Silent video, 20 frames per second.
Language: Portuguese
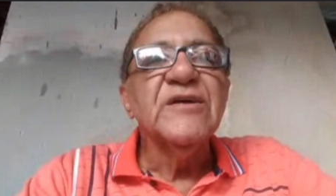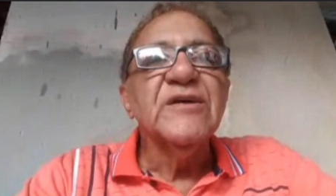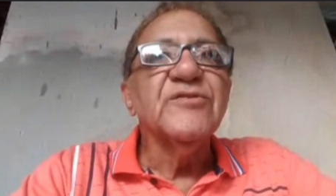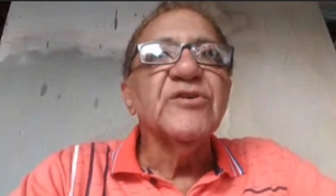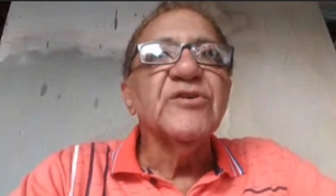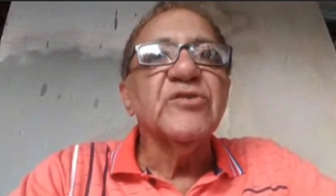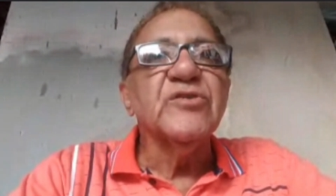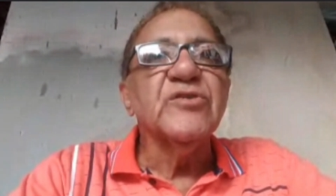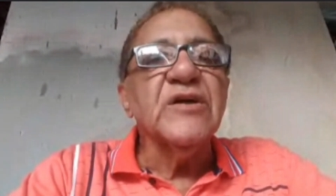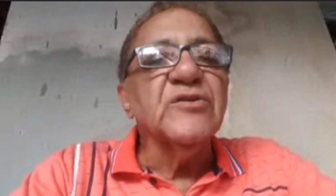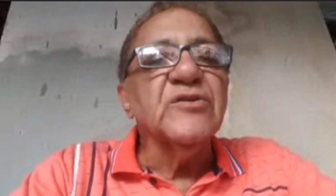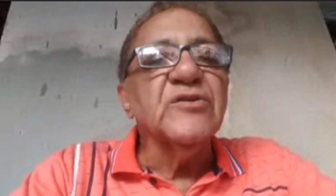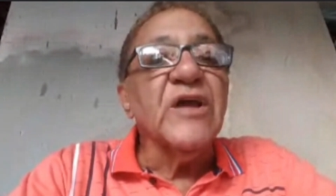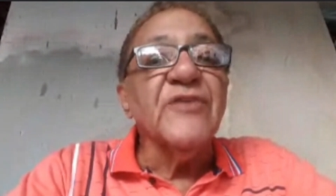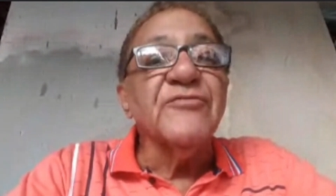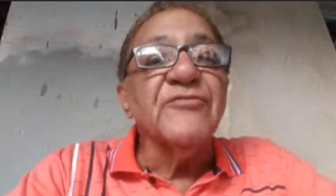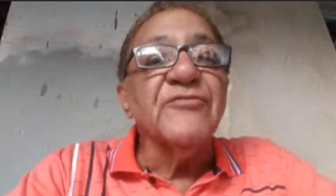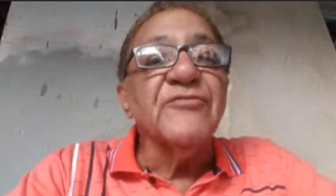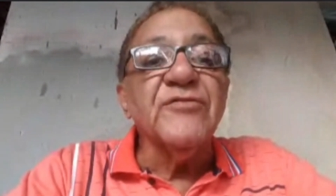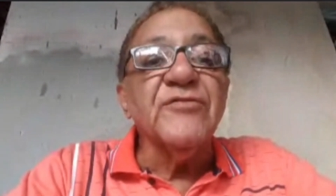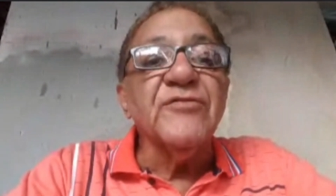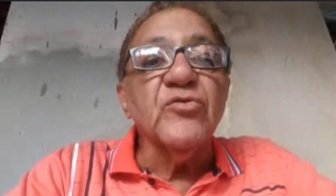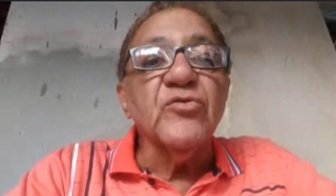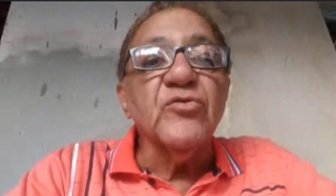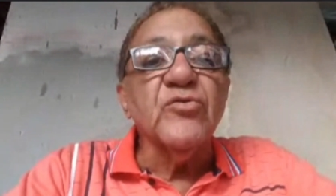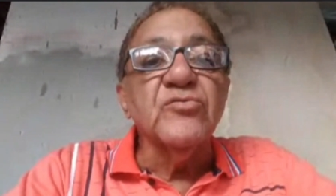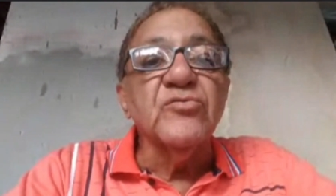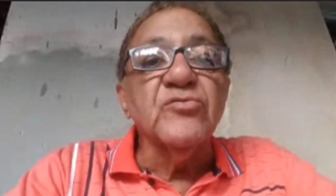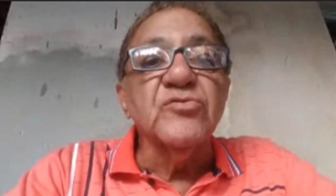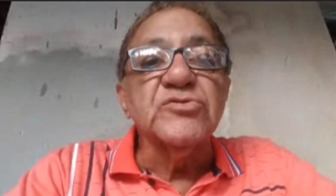E daí eu levava
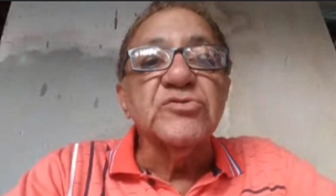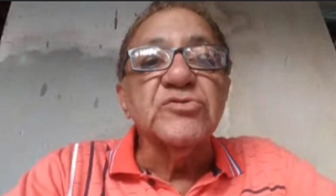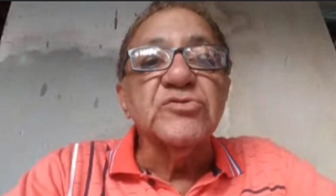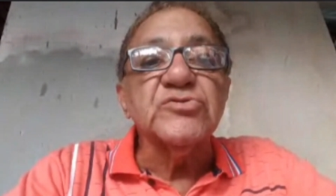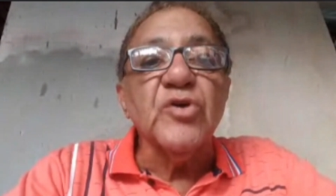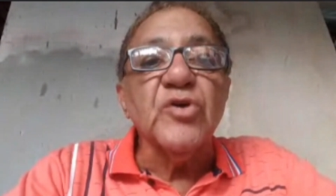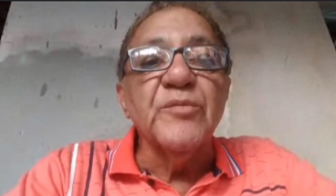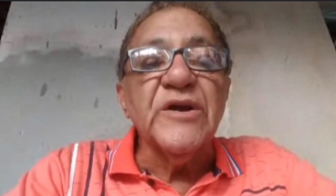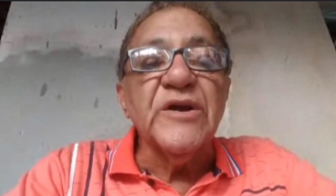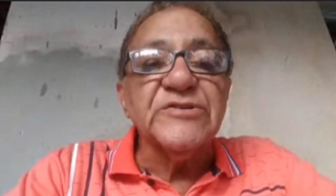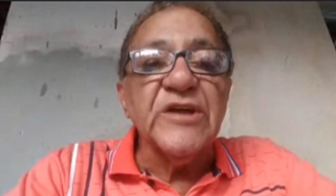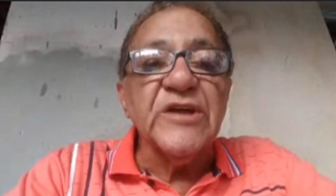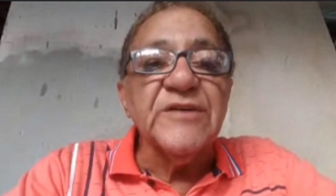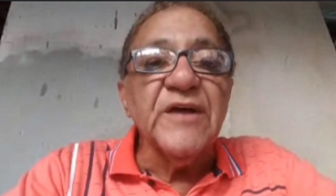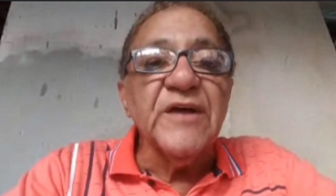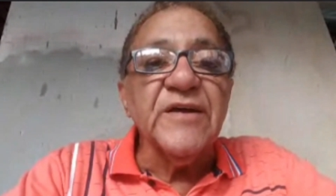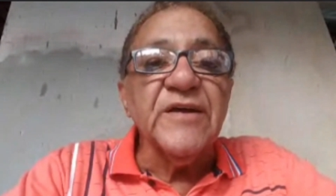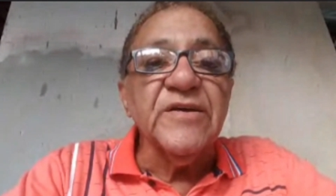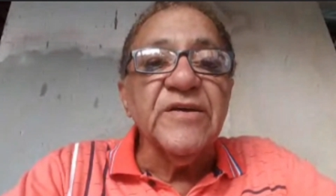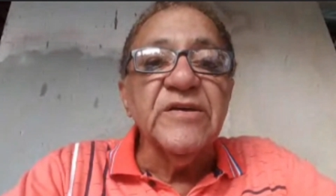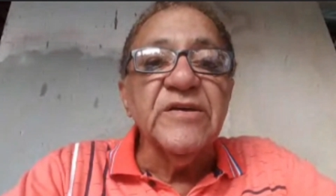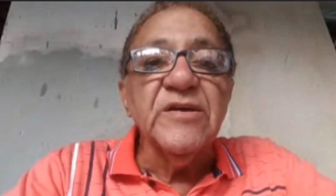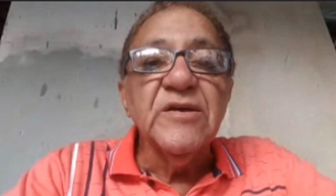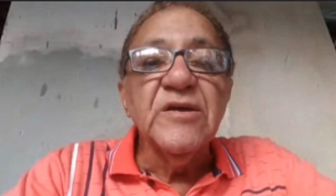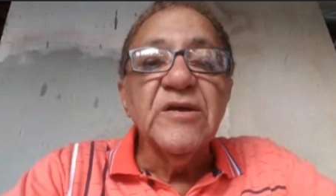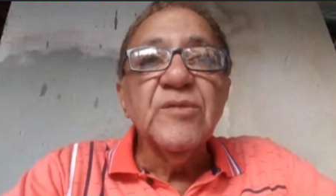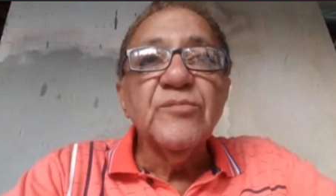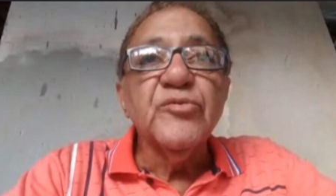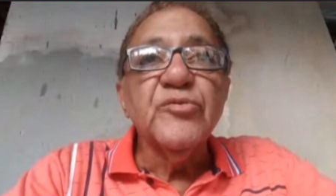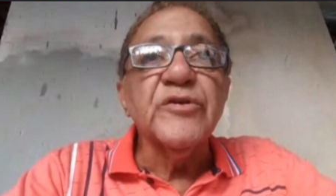os comerciais daqui,
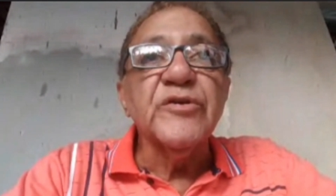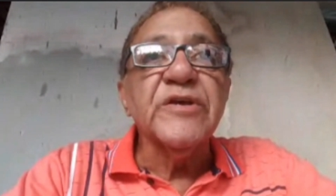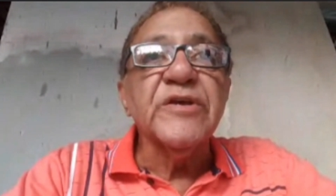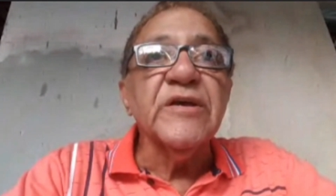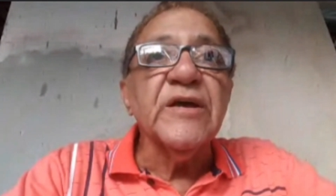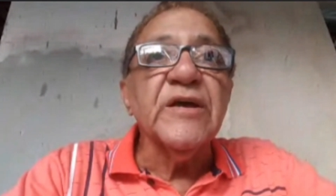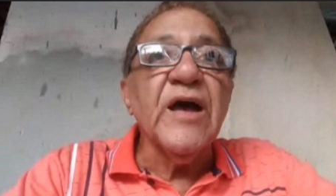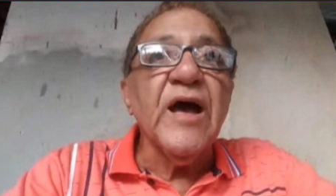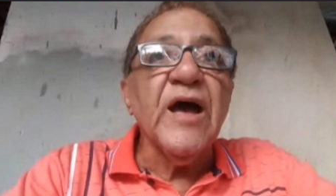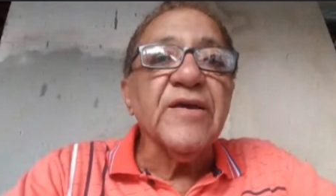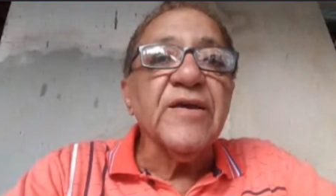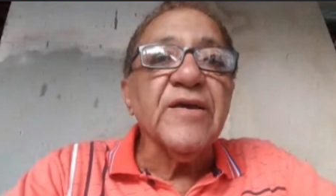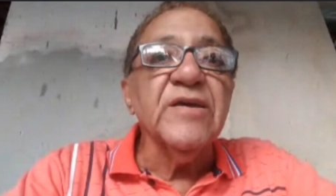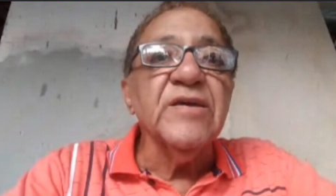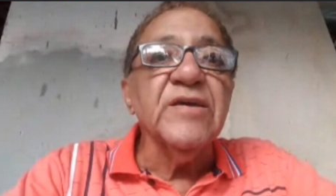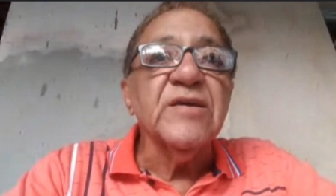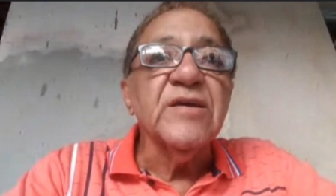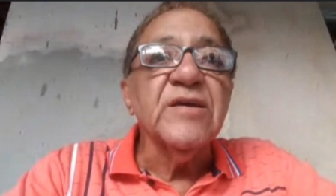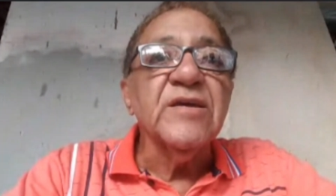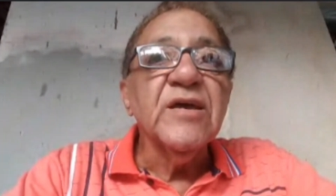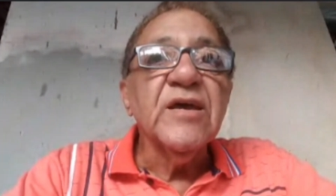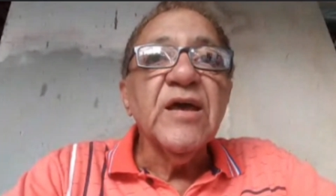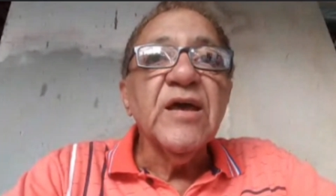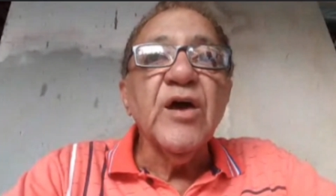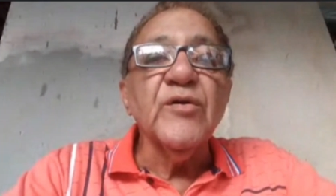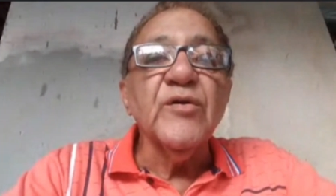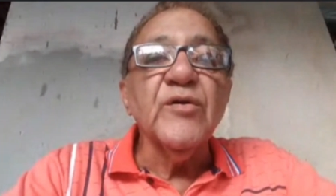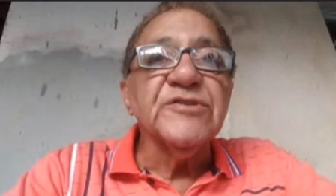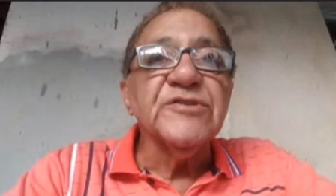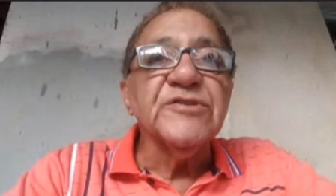porque aqui
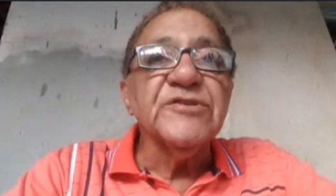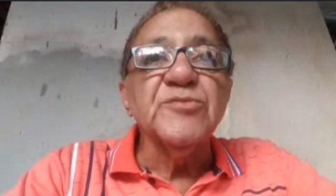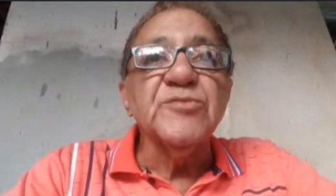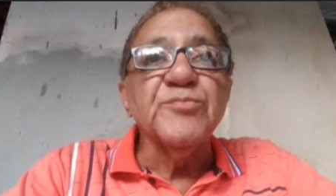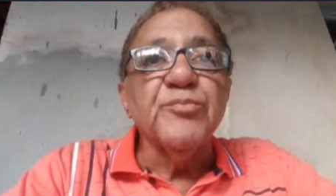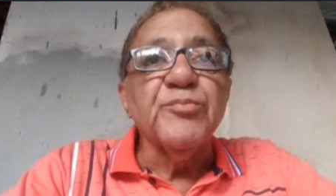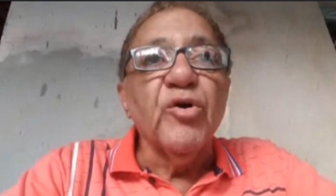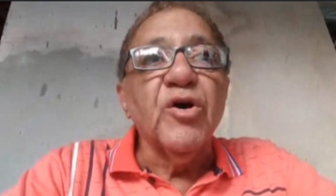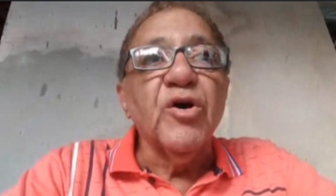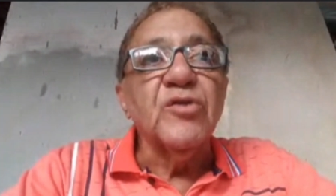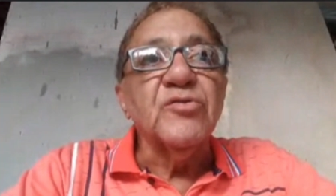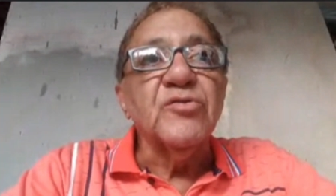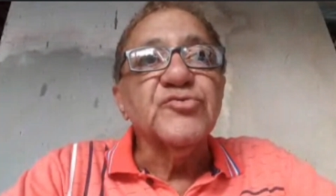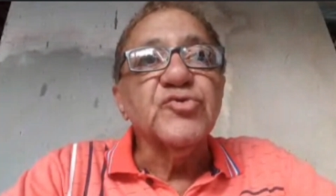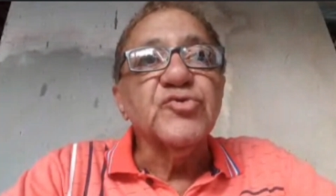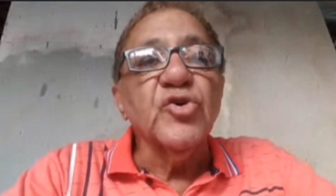é uma cidade pobre.